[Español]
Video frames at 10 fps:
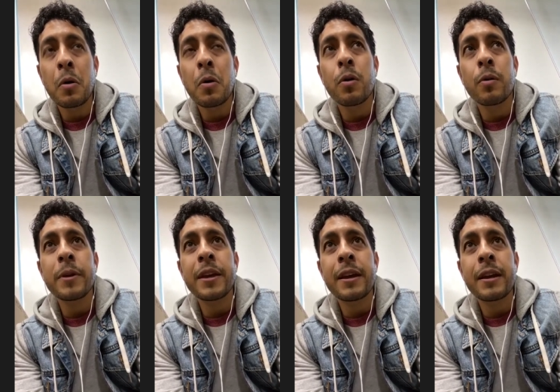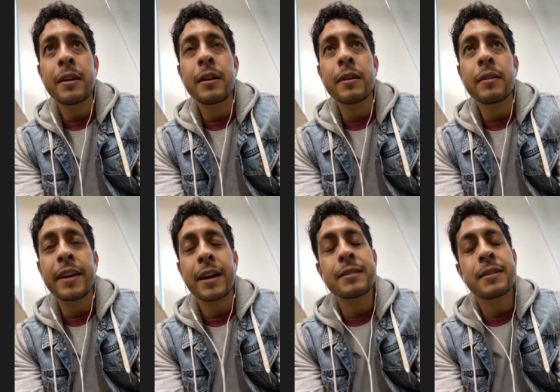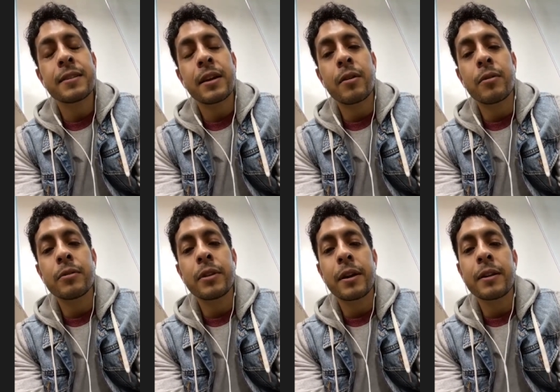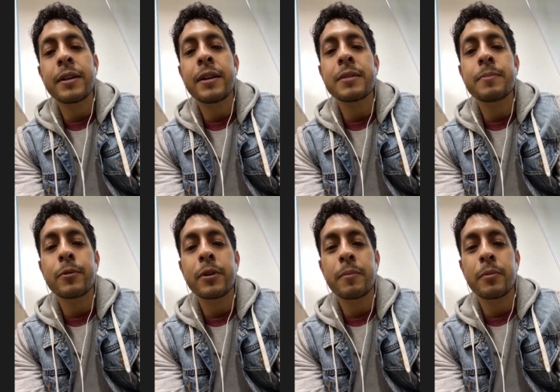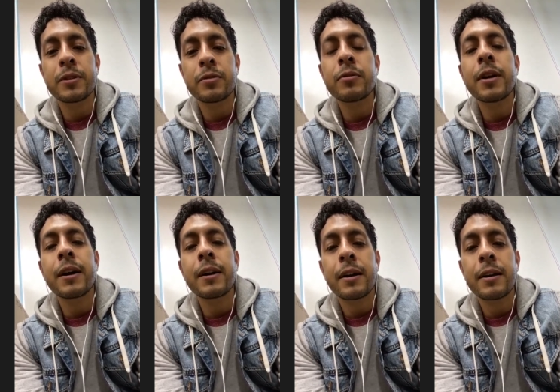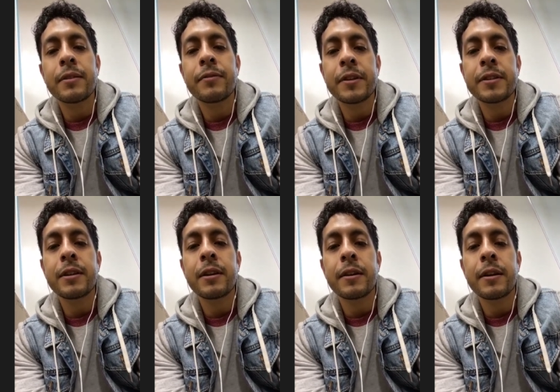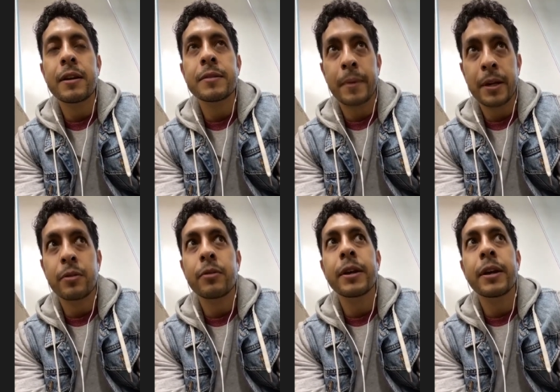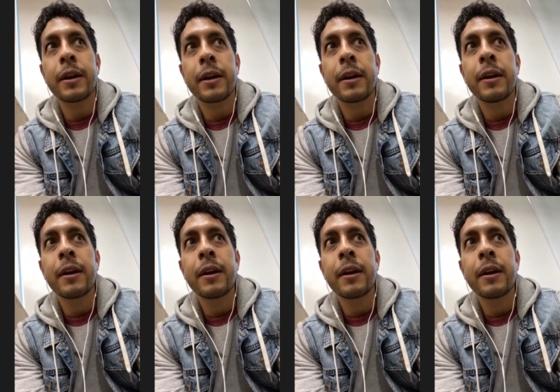o bien dejas de hacerlo o te retiras porque pues es una carrera difícil en el aspecto de que